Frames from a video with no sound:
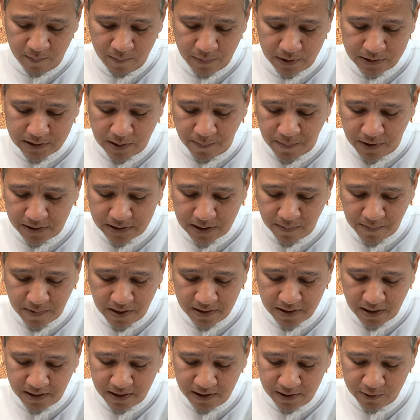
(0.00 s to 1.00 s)
Bersama-sama
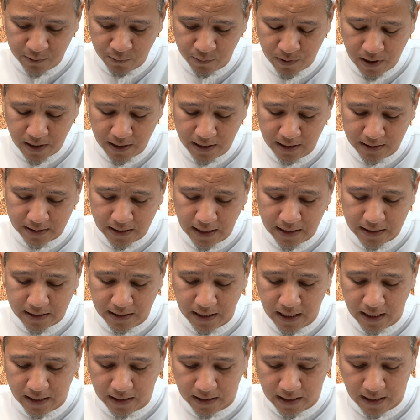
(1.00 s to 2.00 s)
tadi sudah kita
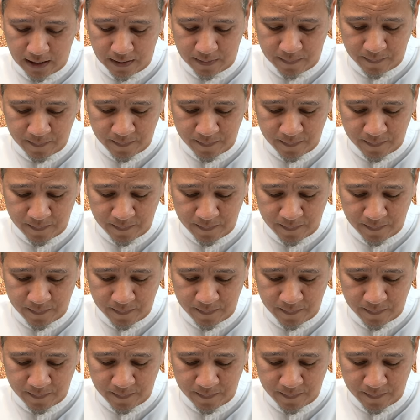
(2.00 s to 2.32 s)
dengarkan.